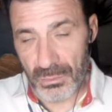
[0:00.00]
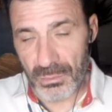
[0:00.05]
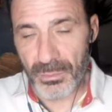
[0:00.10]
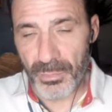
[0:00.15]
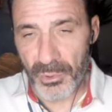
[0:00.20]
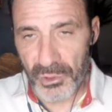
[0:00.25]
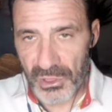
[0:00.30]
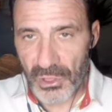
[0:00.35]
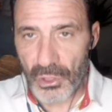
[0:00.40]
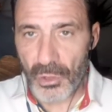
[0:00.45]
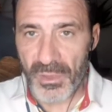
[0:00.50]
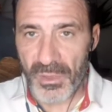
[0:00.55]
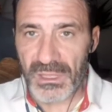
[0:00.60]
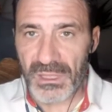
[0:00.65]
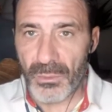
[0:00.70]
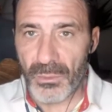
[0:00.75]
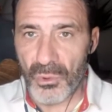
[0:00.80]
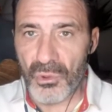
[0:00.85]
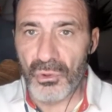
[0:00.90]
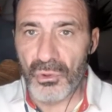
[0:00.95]
posteriormente
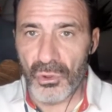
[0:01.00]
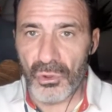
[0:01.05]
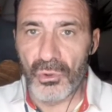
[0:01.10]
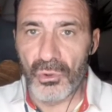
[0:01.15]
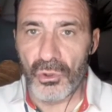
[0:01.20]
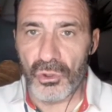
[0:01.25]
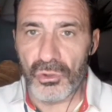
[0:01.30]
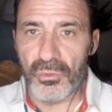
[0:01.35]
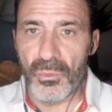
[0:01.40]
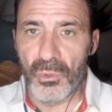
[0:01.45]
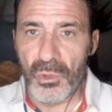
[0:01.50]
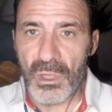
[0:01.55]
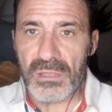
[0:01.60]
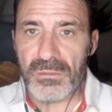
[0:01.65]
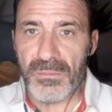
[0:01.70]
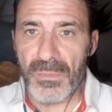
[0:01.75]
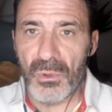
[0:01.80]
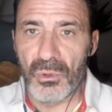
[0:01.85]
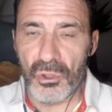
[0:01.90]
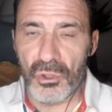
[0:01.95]

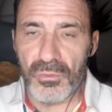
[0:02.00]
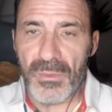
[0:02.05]
unos,